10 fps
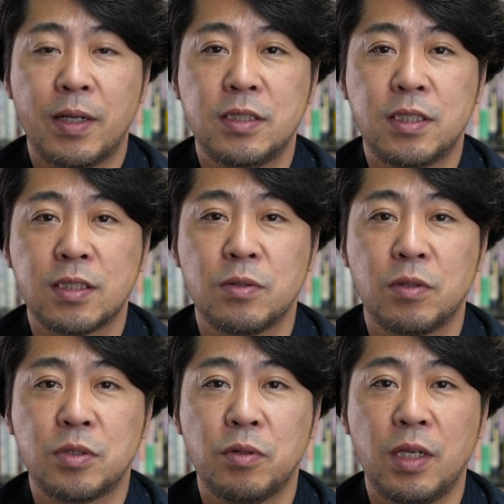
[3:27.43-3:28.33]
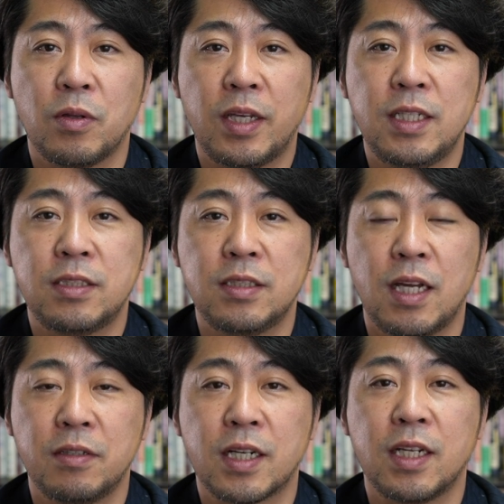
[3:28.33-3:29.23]
まあ、実はその商品の品質に
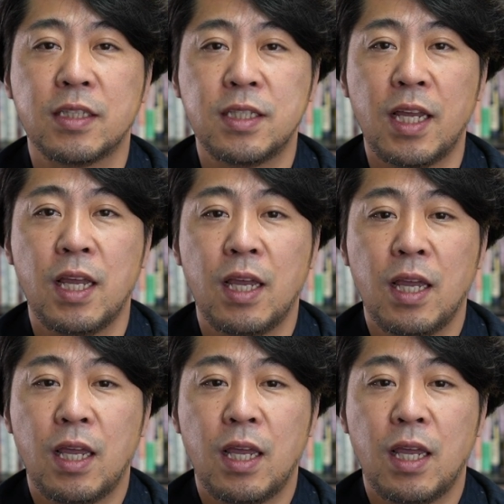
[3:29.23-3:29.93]
あるわけですね。